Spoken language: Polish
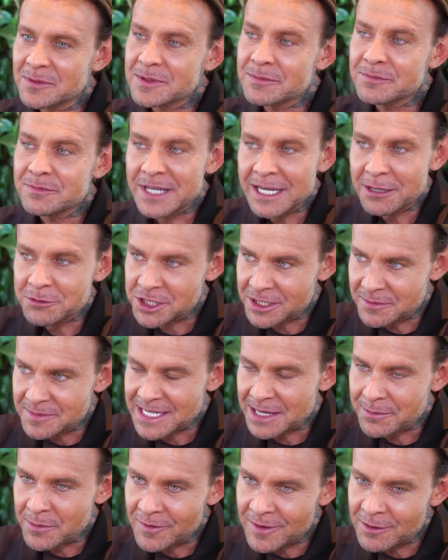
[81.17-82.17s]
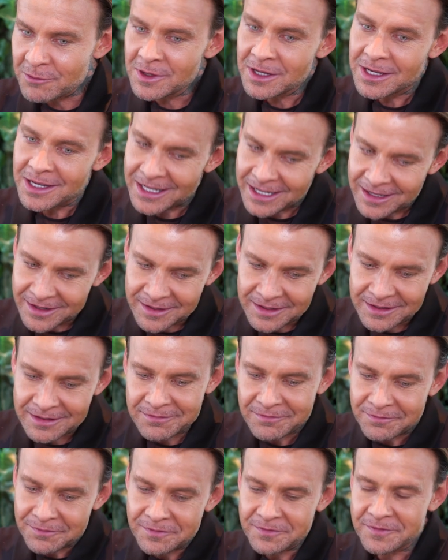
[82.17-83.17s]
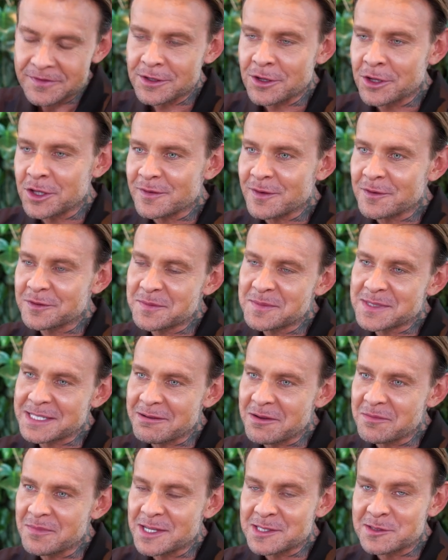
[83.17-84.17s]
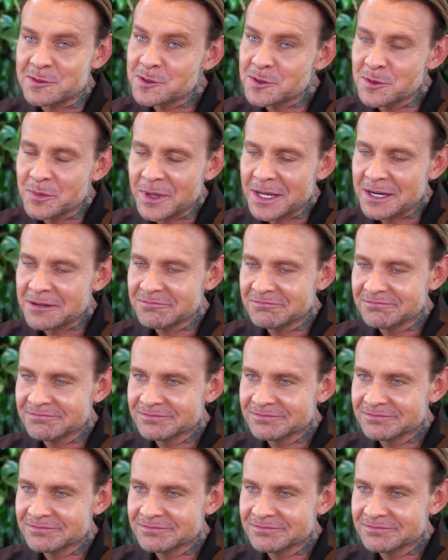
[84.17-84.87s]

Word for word: Michał się tym zajmował i wylądował w tym samym miejscu. Super.